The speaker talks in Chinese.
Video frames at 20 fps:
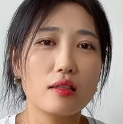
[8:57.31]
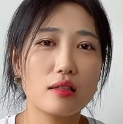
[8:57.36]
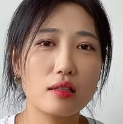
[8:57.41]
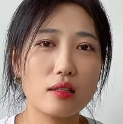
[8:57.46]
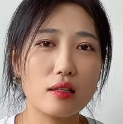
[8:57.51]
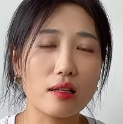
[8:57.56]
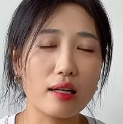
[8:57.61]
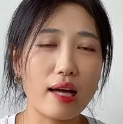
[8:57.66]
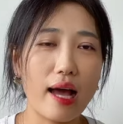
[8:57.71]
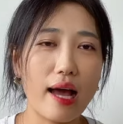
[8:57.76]

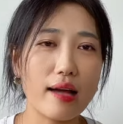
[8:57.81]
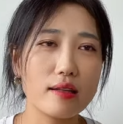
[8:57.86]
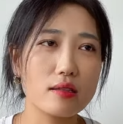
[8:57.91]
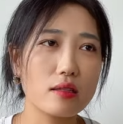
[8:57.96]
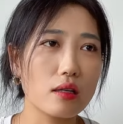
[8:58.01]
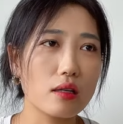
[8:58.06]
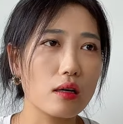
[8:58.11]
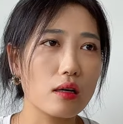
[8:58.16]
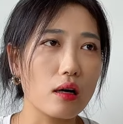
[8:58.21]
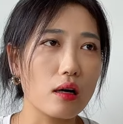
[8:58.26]
这个看
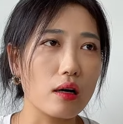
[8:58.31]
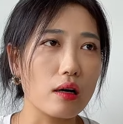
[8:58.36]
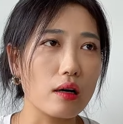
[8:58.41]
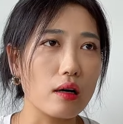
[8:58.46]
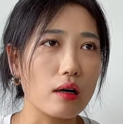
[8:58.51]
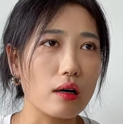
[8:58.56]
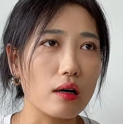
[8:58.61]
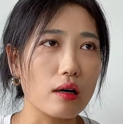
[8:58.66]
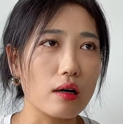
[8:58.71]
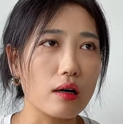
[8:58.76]
这
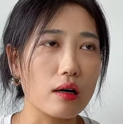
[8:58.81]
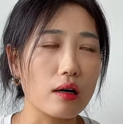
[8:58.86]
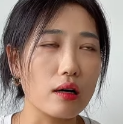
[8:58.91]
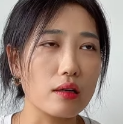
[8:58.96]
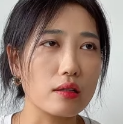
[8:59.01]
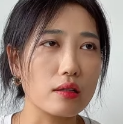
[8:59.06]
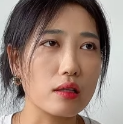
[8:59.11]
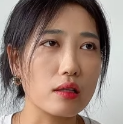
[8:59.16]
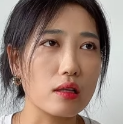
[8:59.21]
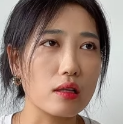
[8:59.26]

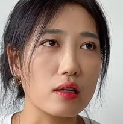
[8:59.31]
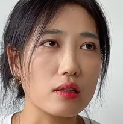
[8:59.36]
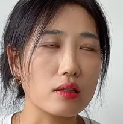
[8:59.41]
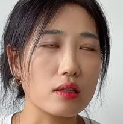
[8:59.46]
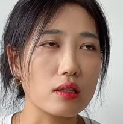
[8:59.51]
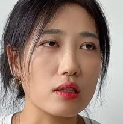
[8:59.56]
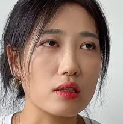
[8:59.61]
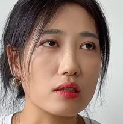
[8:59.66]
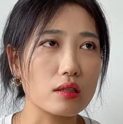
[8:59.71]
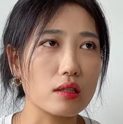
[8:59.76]
个这个
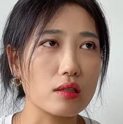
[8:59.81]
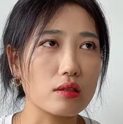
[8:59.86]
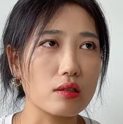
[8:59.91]
这个这